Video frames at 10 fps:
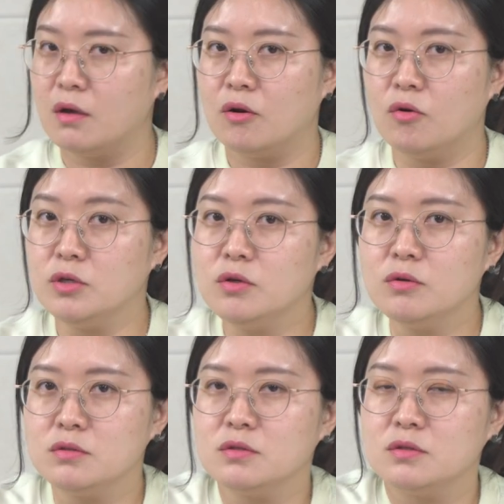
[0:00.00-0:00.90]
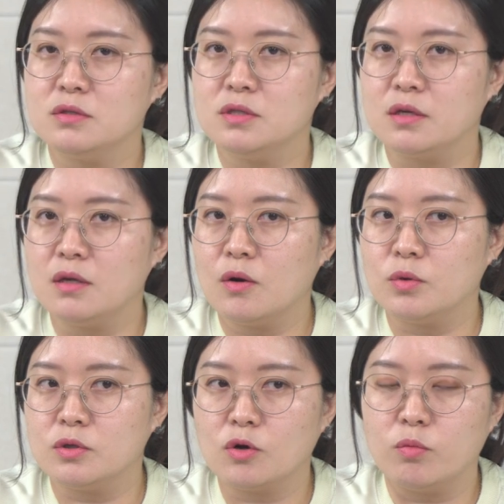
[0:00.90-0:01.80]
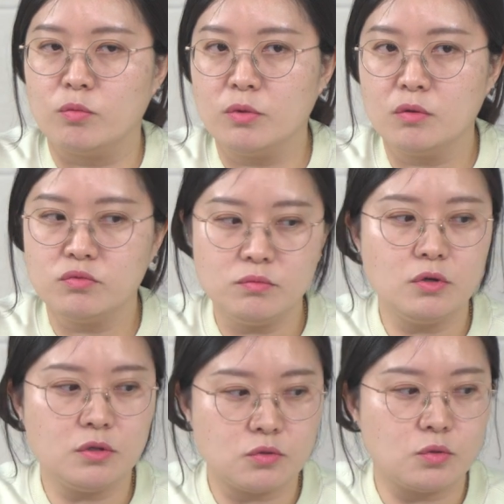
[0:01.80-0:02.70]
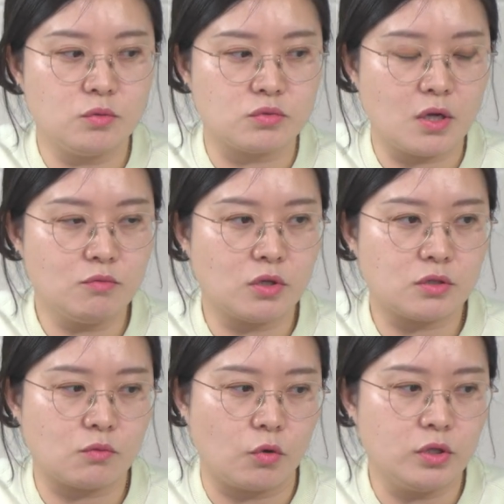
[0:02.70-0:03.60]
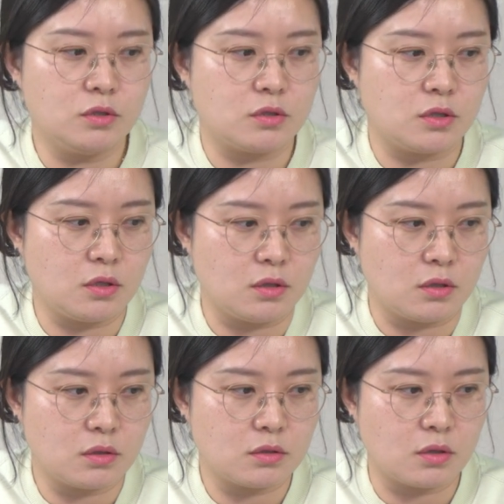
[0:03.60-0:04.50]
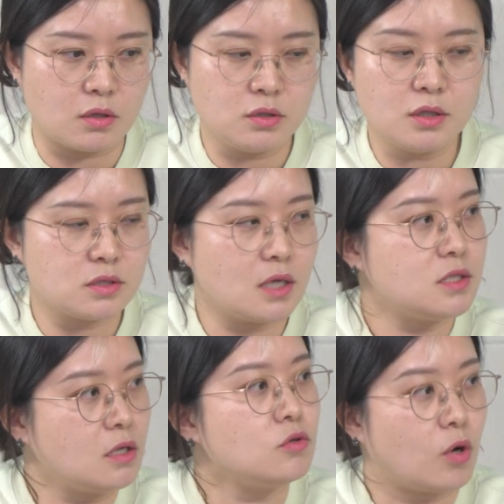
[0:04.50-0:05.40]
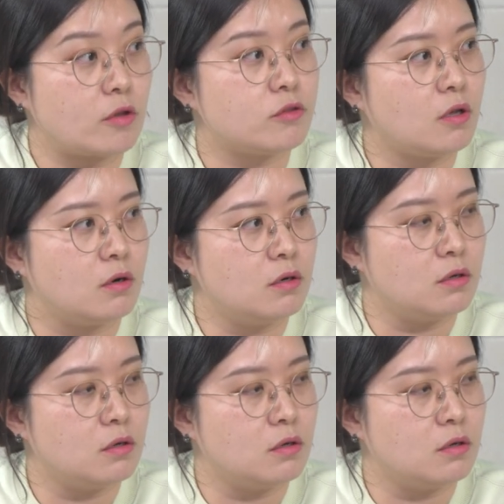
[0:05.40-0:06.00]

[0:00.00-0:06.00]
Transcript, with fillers: 어, 이런 것들을 얘기하고 있는 거 보면 분명히 좀 사회문화적 원인들이 되게 크게 차지하는 것 같아요.